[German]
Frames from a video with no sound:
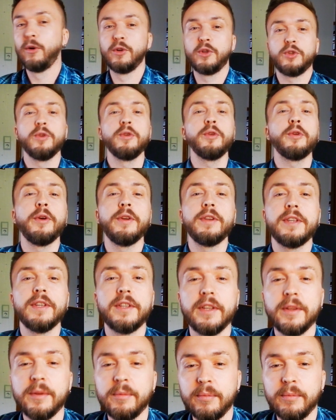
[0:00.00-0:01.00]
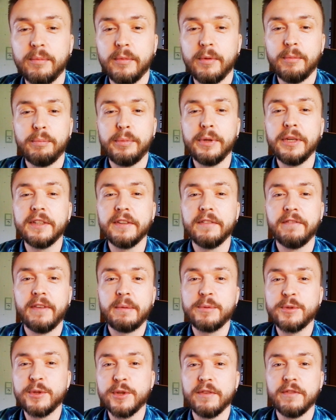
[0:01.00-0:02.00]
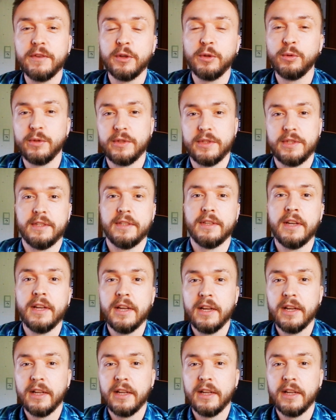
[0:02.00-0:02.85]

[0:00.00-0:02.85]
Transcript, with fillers: Und schon könnt ihr den Built-in Webserver nutzen.